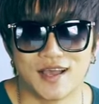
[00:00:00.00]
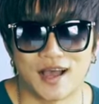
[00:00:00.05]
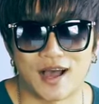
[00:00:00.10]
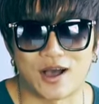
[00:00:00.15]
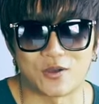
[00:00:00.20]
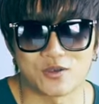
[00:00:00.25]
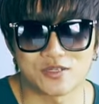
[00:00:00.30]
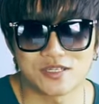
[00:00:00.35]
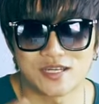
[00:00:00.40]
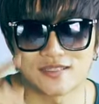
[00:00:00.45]

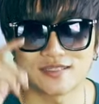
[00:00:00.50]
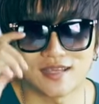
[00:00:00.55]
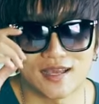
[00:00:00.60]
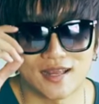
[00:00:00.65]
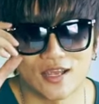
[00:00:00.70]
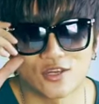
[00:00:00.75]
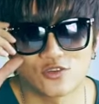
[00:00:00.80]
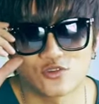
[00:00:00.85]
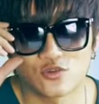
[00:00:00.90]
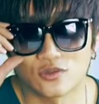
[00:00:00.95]
好，现
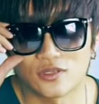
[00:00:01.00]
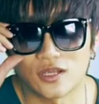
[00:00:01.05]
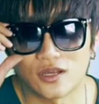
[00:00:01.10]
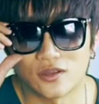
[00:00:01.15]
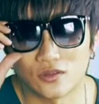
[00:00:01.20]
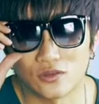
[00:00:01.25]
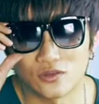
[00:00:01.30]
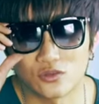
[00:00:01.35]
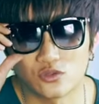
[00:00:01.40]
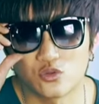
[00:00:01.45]
在来说
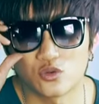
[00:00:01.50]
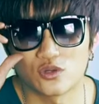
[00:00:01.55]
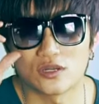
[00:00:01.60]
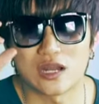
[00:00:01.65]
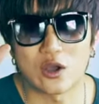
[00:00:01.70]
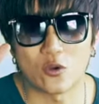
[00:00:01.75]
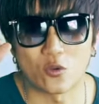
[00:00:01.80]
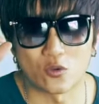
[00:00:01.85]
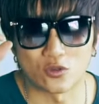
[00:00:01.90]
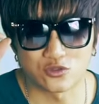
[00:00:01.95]
到最
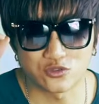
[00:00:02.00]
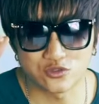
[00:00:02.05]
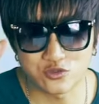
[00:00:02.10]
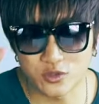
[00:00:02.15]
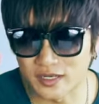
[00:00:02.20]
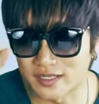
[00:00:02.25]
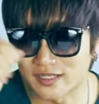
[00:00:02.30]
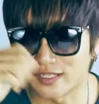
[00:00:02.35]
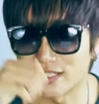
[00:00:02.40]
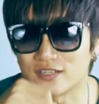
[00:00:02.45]
让我
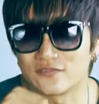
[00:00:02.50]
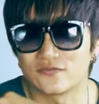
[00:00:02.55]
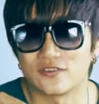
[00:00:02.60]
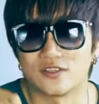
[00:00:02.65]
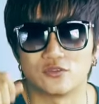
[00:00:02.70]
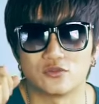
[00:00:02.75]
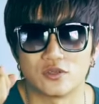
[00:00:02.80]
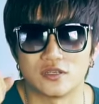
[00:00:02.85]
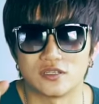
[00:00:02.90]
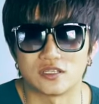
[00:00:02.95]
最兴
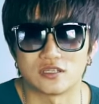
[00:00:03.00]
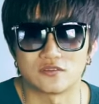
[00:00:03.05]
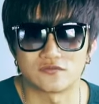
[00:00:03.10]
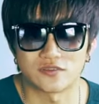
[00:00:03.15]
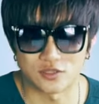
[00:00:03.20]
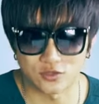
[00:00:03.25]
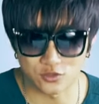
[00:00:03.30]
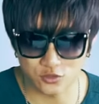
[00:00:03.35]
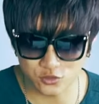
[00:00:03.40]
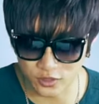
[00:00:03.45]
奋、最兴
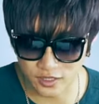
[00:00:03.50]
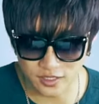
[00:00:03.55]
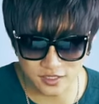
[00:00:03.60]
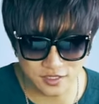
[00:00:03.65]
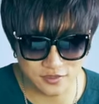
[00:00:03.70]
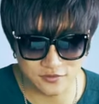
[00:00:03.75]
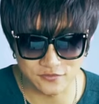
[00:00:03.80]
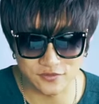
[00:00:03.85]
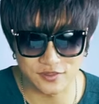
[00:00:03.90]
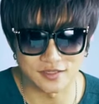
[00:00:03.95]
奋、最
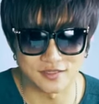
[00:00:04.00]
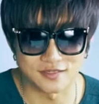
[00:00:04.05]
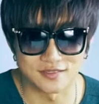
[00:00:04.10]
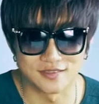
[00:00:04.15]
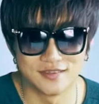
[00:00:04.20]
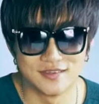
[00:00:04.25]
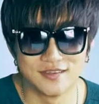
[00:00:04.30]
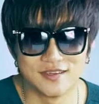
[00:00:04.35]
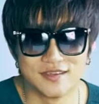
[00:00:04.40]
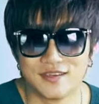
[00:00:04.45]
兴奋
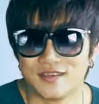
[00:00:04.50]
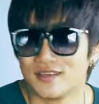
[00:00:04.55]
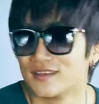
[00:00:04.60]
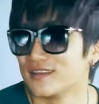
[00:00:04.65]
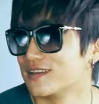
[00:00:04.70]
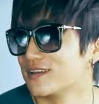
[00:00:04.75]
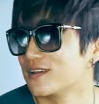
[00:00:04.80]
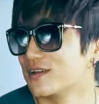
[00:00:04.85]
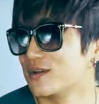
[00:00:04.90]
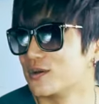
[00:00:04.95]
的
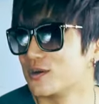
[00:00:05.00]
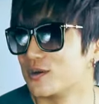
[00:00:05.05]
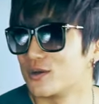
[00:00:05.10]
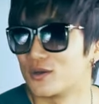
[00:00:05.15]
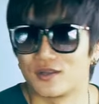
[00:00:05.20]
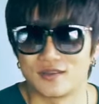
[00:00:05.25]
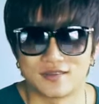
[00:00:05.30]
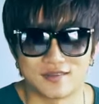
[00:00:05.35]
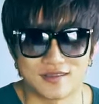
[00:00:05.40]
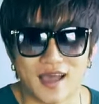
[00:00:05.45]

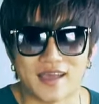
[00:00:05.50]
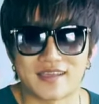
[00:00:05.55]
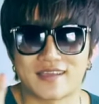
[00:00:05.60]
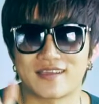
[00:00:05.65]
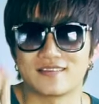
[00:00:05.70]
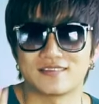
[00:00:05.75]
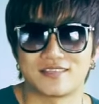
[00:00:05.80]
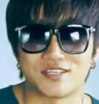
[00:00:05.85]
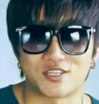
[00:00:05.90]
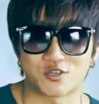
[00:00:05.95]
，I
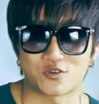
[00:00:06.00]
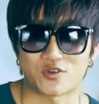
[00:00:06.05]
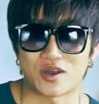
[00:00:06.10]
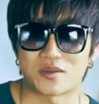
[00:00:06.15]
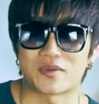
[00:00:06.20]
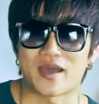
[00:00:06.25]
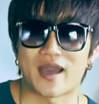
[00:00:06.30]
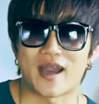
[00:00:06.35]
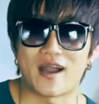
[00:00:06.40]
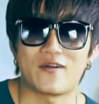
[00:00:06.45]
can't
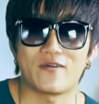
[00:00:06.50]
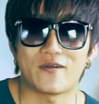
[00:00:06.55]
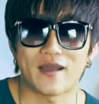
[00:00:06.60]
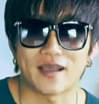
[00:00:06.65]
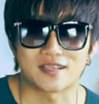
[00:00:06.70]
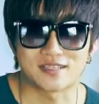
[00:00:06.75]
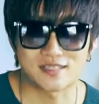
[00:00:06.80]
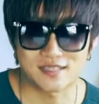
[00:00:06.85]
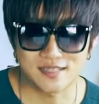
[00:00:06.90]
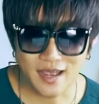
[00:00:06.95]
describe how
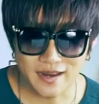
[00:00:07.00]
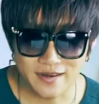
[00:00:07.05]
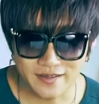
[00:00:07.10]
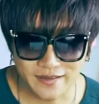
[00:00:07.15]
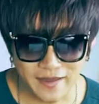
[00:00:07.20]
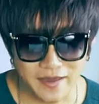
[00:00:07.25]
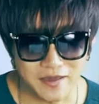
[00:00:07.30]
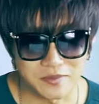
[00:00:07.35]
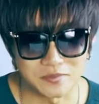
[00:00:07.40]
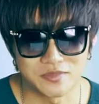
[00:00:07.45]

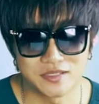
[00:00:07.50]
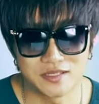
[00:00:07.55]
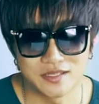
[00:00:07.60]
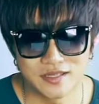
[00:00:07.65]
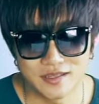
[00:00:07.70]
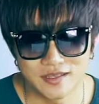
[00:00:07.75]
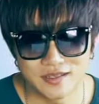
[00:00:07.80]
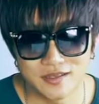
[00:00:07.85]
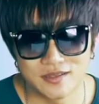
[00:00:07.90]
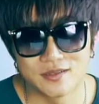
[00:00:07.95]
excited I am。
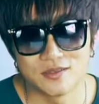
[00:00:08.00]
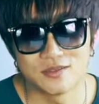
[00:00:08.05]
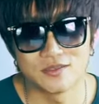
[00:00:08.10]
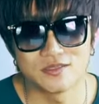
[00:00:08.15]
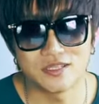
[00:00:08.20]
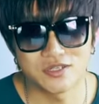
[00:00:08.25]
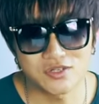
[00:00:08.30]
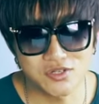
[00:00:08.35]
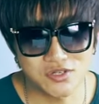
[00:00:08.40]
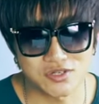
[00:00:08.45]

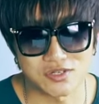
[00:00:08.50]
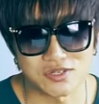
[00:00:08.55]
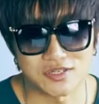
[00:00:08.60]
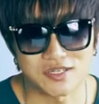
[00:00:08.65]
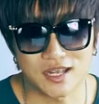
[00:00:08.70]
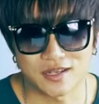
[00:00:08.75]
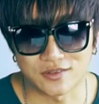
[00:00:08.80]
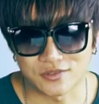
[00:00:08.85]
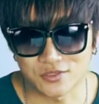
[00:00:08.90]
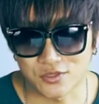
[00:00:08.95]
第十
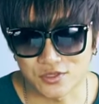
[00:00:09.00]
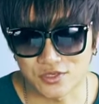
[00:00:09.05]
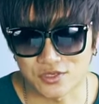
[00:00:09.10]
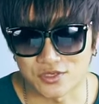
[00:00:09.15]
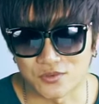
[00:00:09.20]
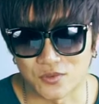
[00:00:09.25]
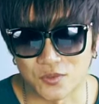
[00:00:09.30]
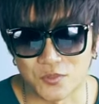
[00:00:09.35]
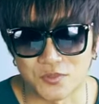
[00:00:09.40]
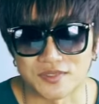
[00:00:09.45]
项就
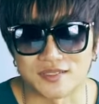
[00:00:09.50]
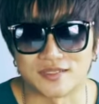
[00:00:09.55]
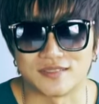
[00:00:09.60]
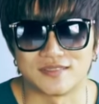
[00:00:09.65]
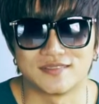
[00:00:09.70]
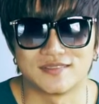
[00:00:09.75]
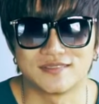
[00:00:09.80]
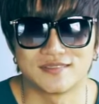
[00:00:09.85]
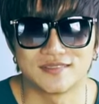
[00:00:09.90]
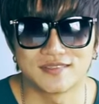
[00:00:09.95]
是我们
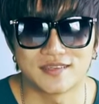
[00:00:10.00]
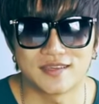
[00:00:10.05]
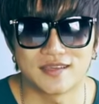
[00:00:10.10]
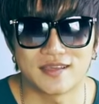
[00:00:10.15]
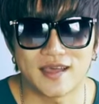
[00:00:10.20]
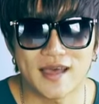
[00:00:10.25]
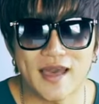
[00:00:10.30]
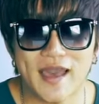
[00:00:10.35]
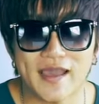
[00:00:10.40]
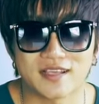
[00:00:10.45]
的
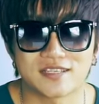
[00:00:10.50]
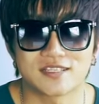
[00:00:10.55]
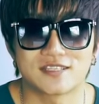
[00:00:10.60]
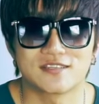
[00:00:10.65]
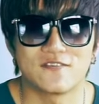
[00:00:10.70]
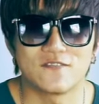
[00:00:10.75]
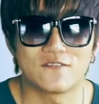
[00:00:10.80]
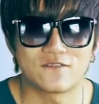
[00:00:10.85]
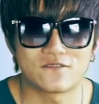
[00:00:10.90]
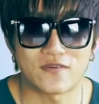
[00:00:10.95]

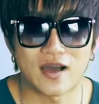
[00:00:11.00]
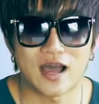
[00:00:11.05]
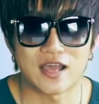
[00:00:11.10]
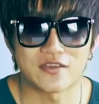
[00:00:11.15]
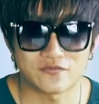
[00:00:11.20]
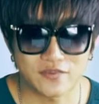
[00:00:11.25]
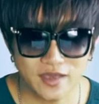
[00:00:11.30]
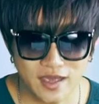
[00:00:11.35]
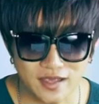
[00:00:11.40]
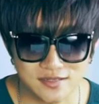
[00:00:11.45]
X 五
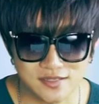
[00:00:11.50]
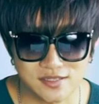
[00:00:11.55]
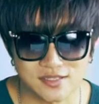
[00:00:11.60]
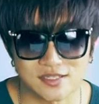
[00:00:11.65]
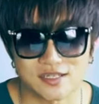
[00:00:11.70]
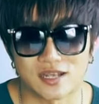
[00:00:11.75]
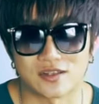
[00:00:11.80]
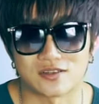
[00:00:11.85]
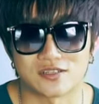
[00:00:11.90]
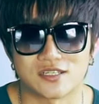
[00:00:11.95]
S
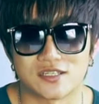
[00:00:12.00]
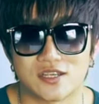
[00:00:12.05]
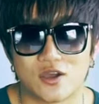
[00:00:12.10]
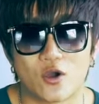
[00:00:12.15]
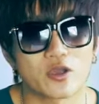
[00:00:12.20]
相机。